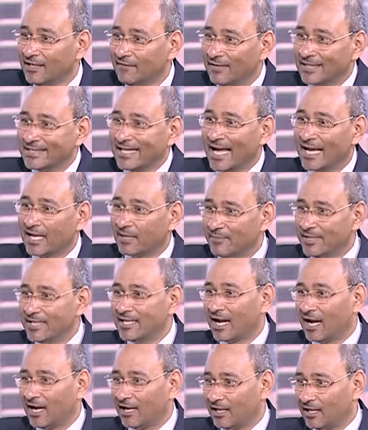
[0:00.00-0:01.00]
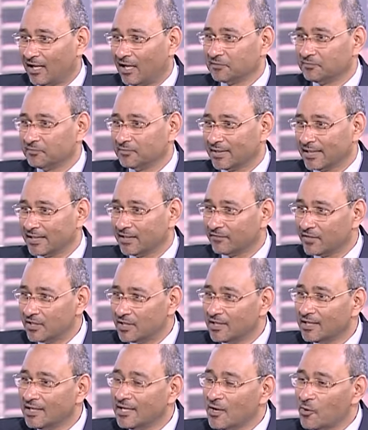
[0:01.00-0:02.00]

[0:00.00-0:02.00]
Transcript: فتحه كبيره على العظم يعني في